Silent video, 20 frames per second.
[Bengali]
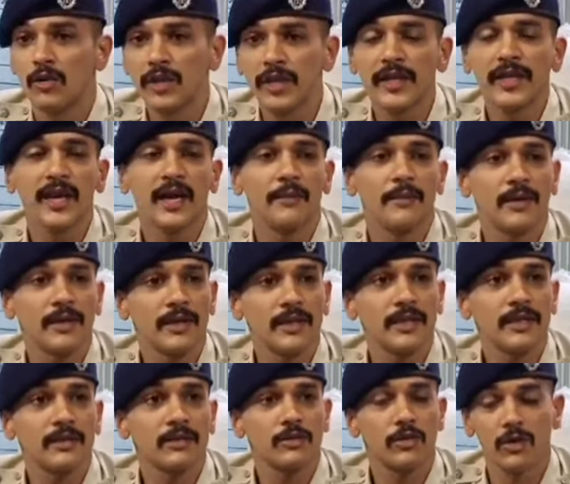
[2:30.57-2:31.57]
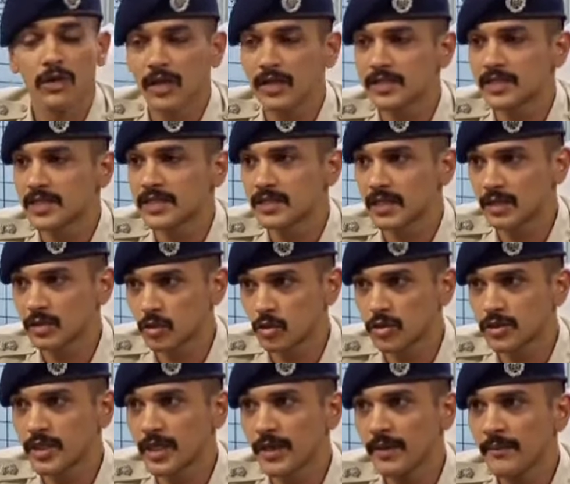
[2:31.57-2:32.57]
ওদেরকে আমাদের ধরার চেষ্টা
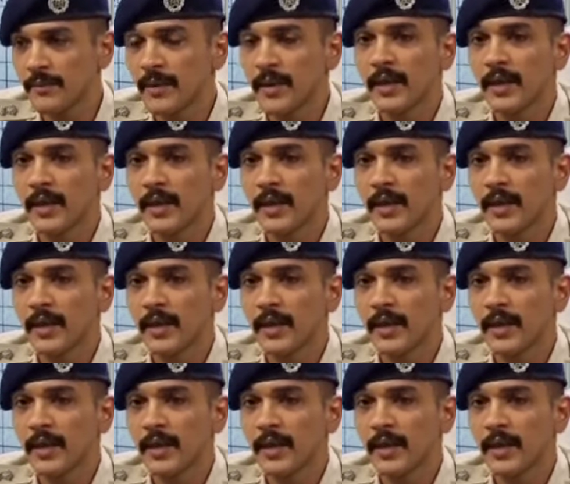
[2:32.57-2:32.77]
চলছে